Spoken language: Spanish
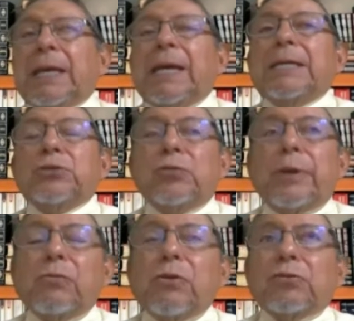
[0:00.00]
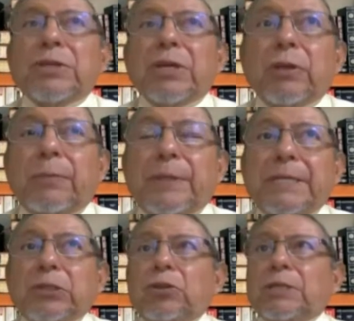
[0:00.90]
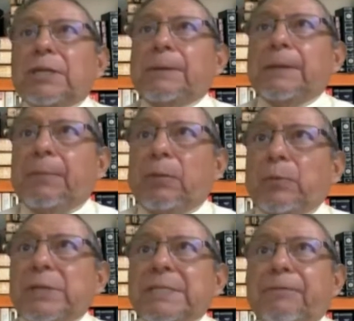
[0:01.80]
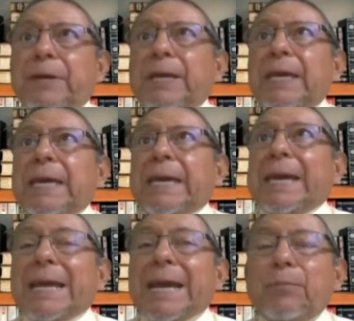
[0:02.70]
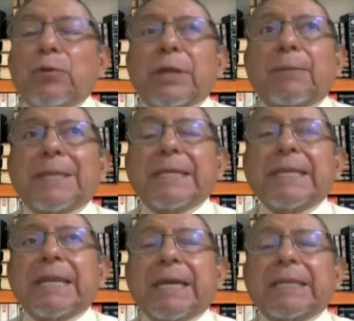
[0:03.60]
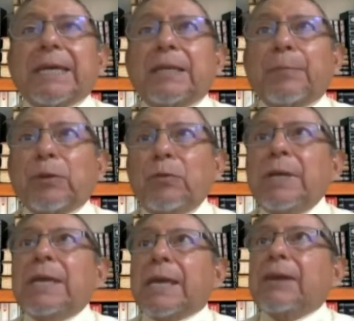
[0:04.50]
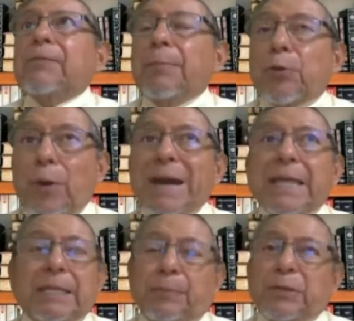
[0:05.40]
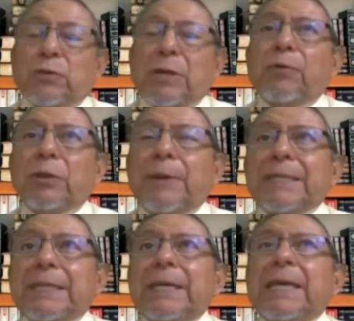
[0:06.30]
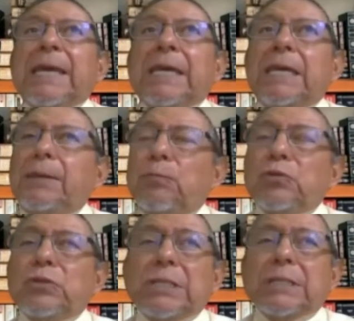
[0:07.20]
Estuve en un consejo de ministros y la propuesta fue el cambio de la matriz energética del Perú, que fue aprobada después de un amplio debate, y muchas